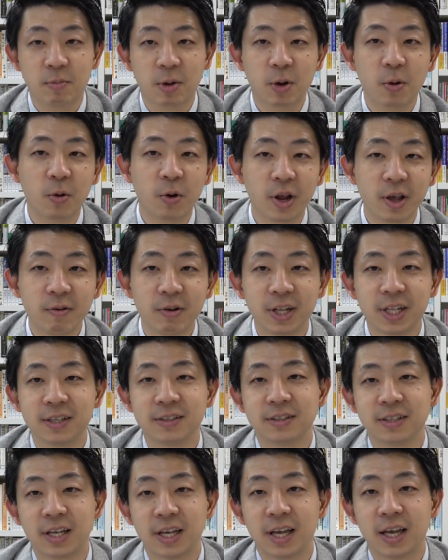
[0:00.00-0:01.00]
まあ、これはで
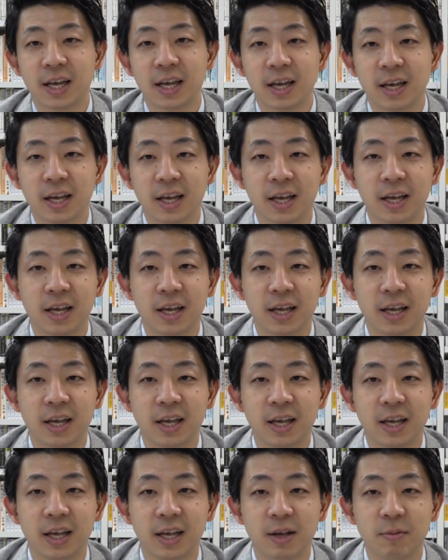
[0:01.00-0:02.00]
すね、
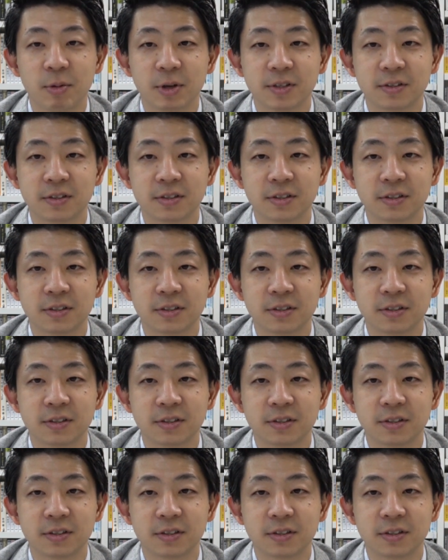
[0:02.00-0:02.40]
えー、まあ、